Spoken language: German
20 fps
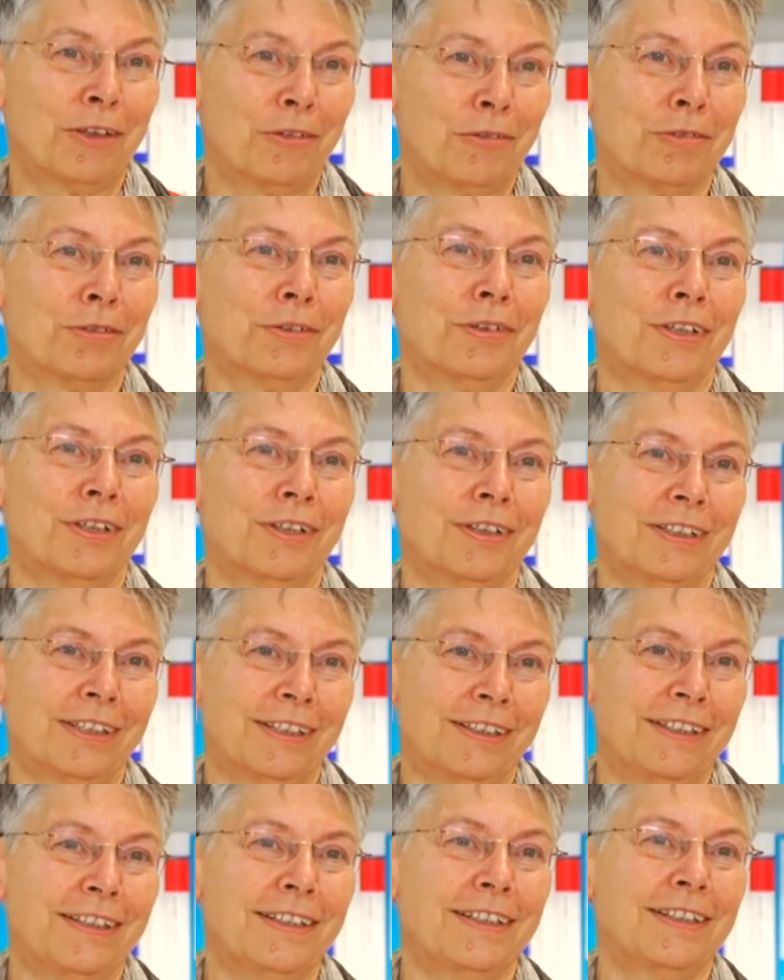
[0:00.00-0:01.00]
für
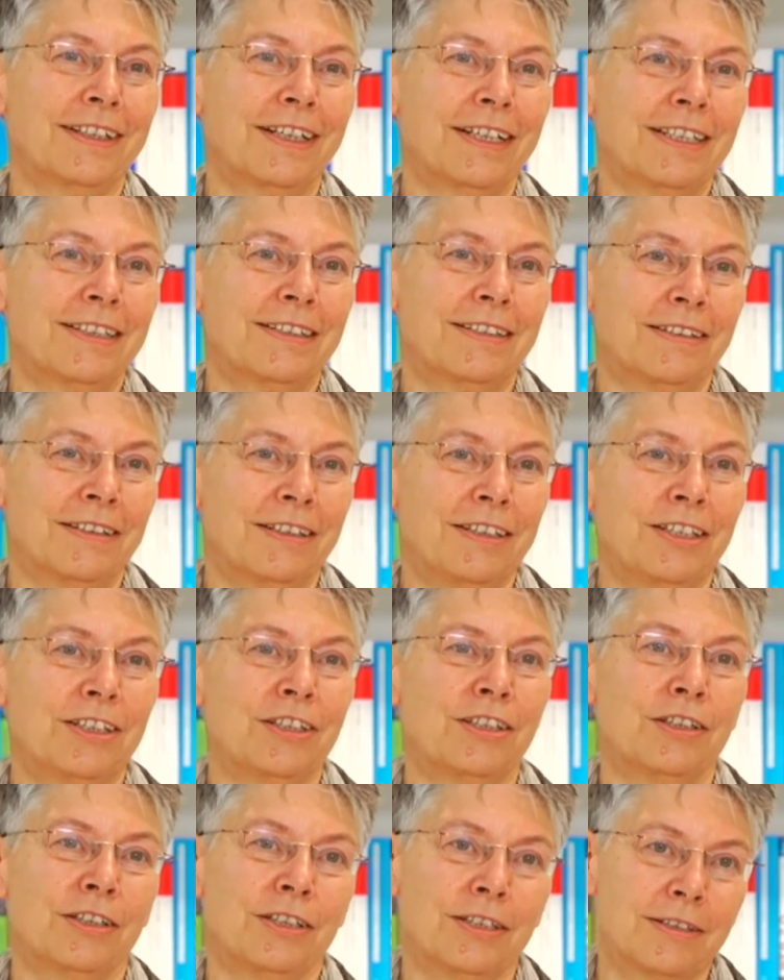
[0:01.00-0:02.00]
Kitas,
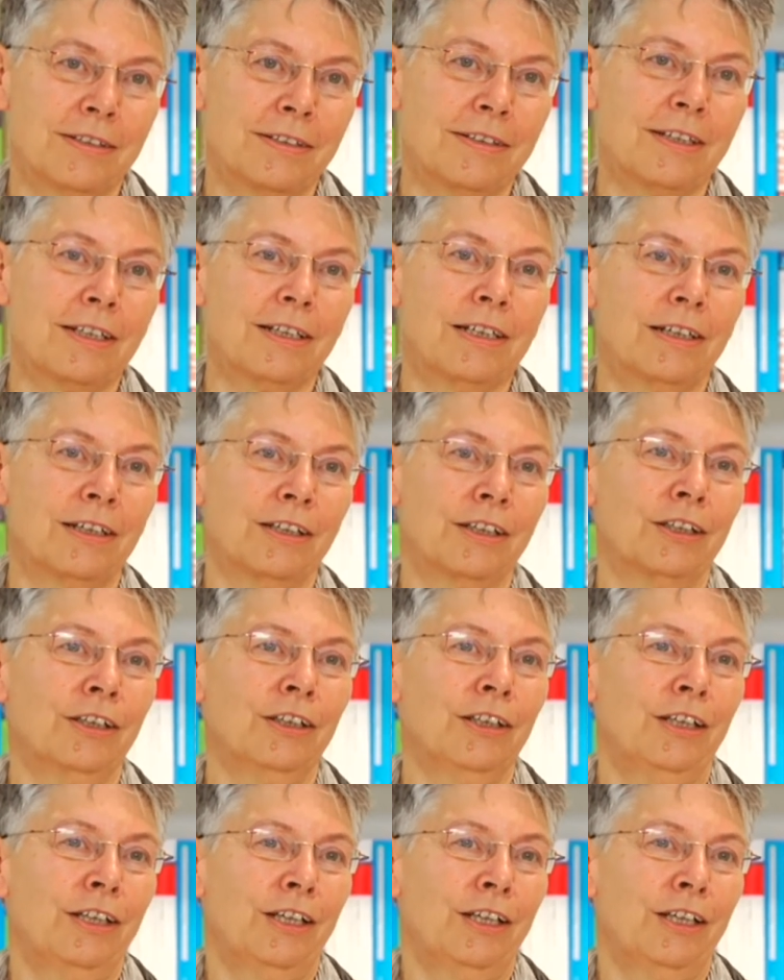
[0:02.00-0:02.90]
diese Ziele